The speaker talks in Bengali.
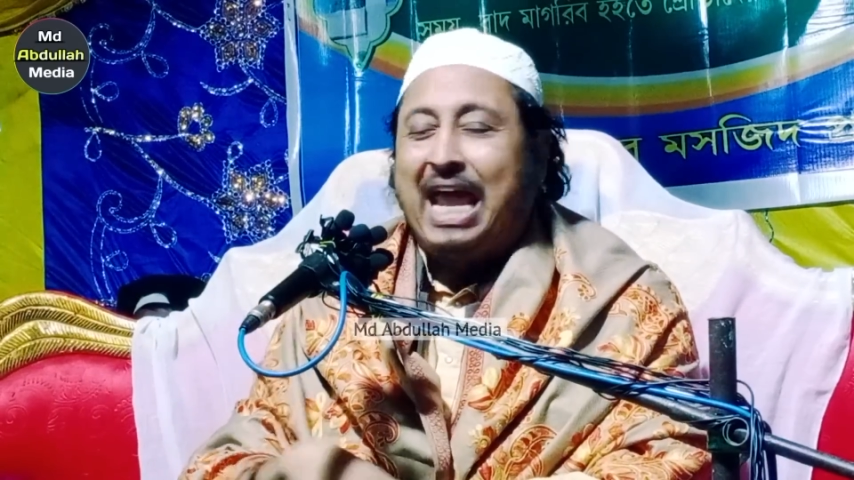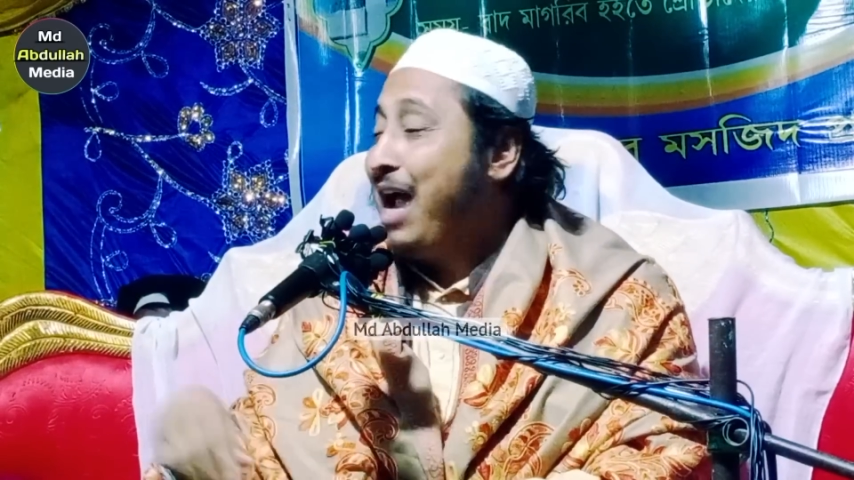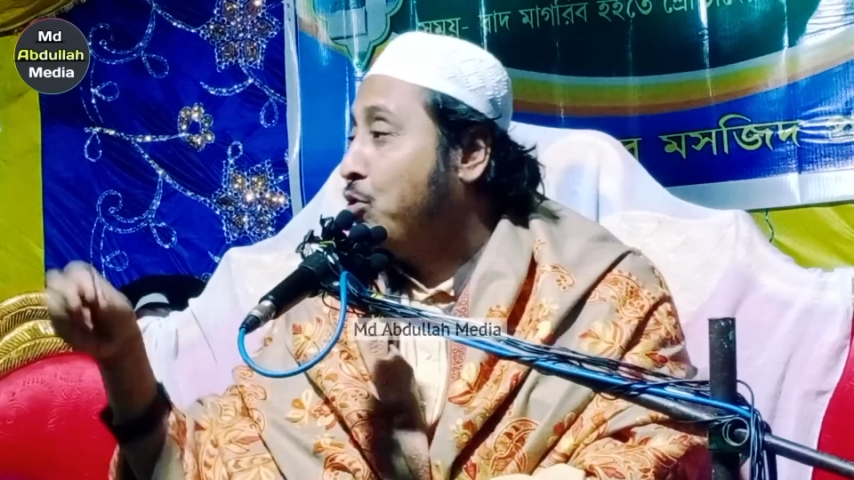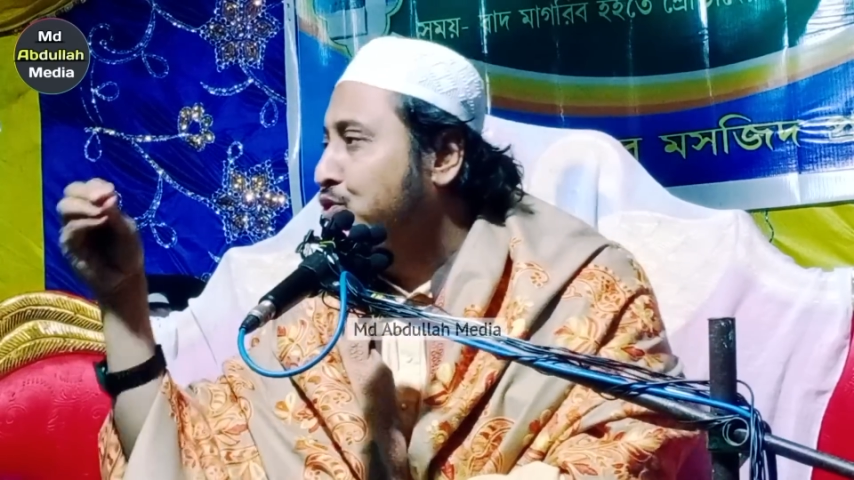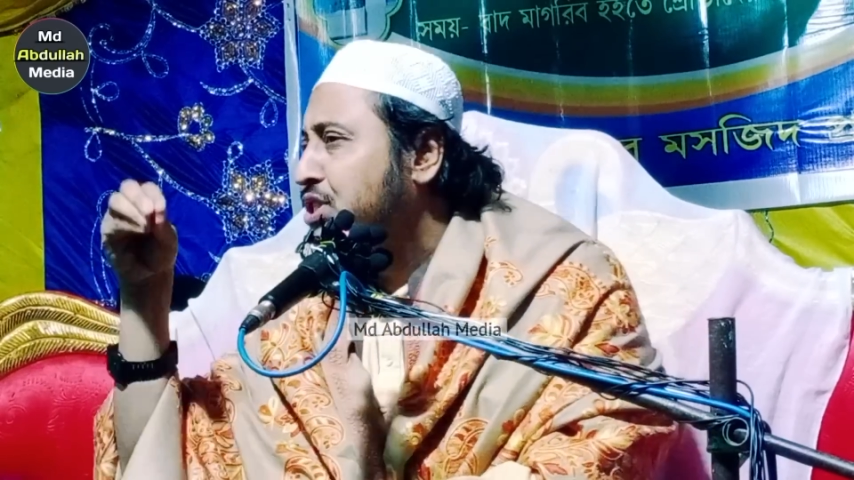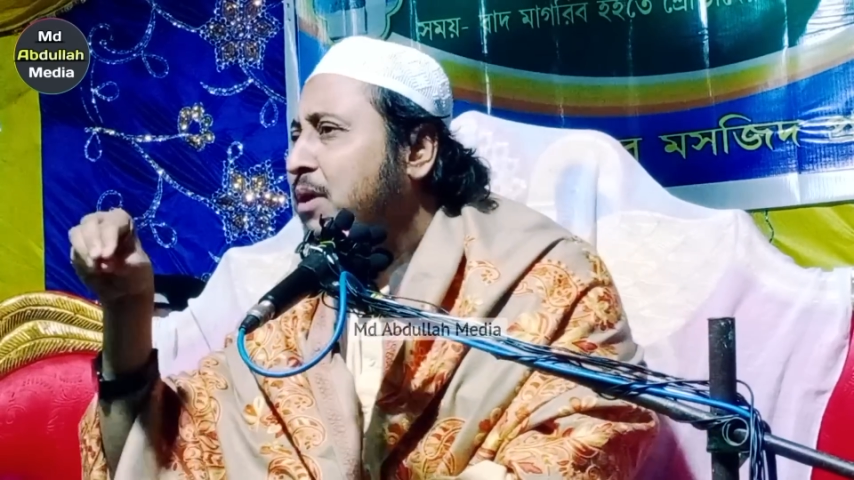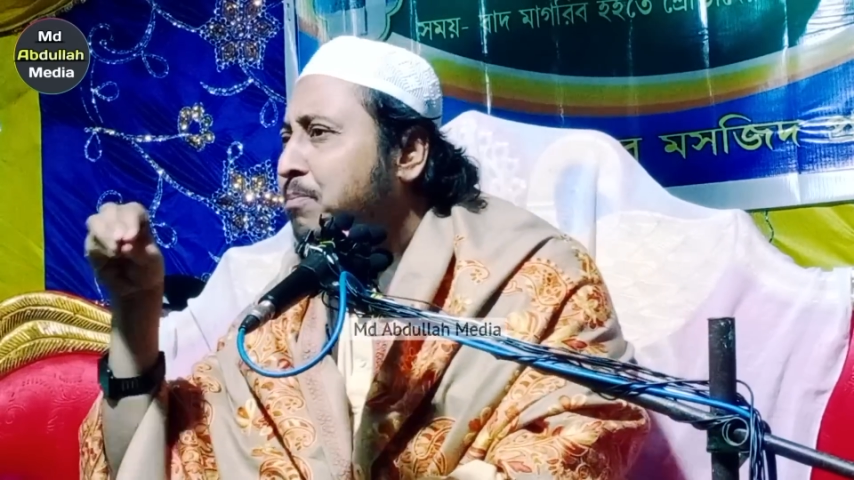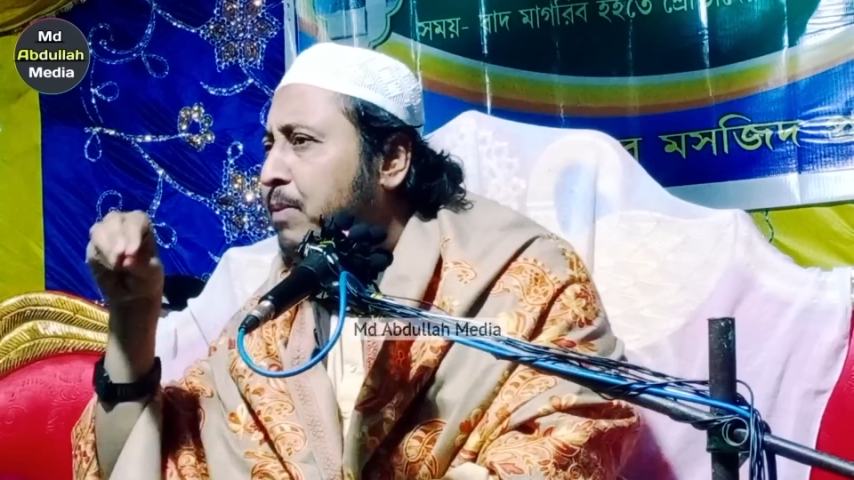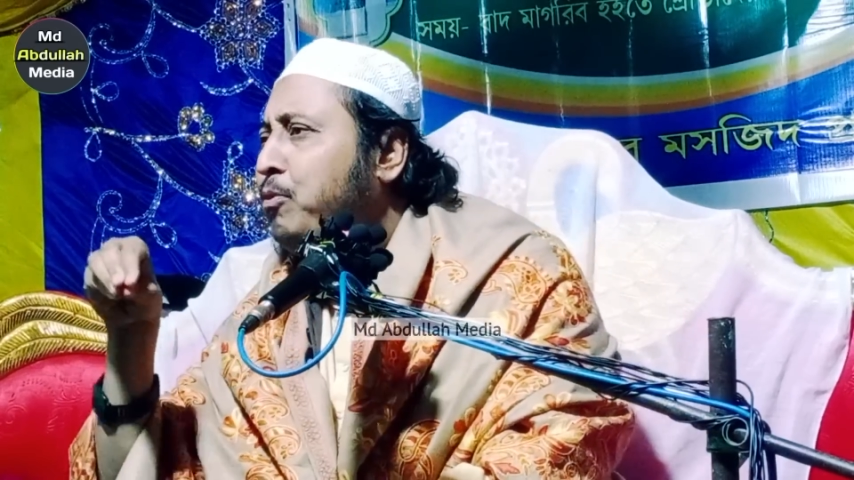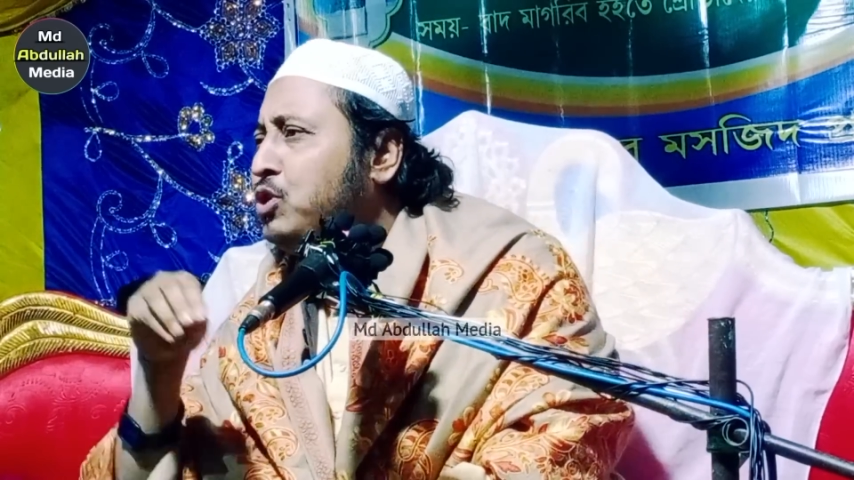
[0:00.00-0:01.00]
এখন যে
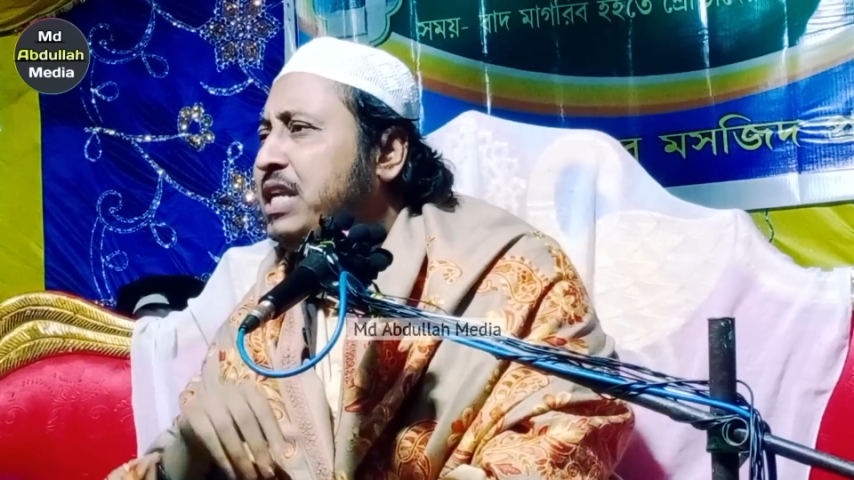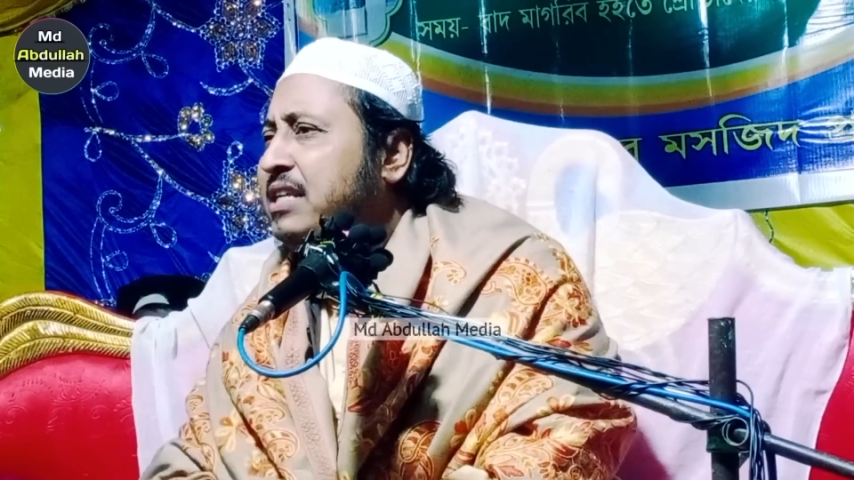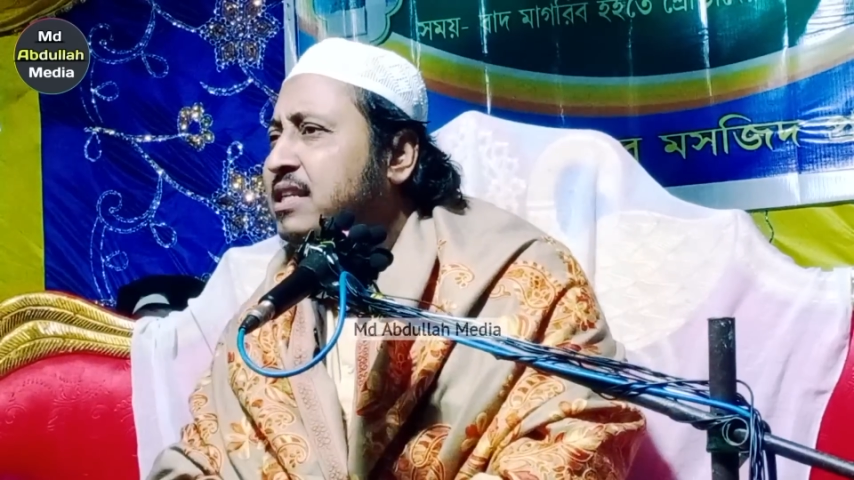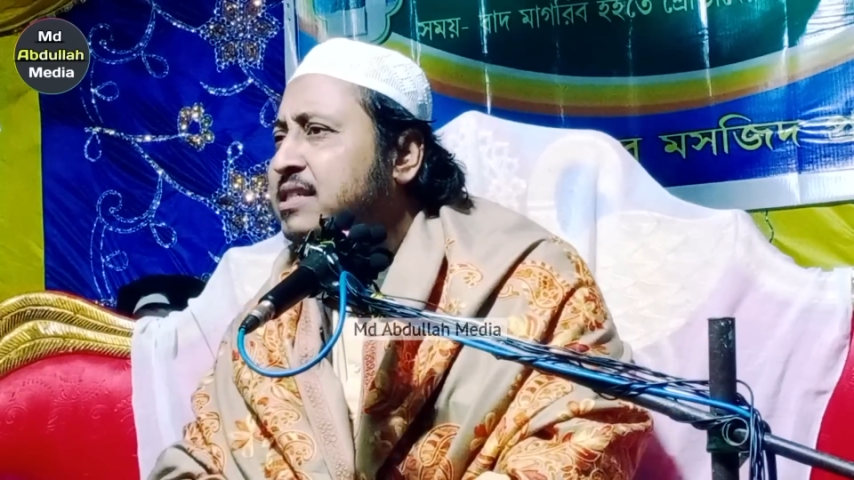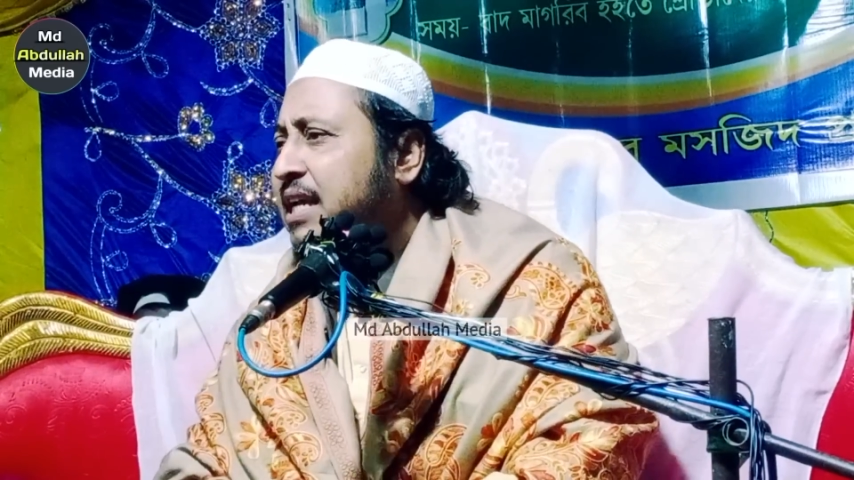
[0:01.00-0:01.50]
বিপদটা আছে সেটা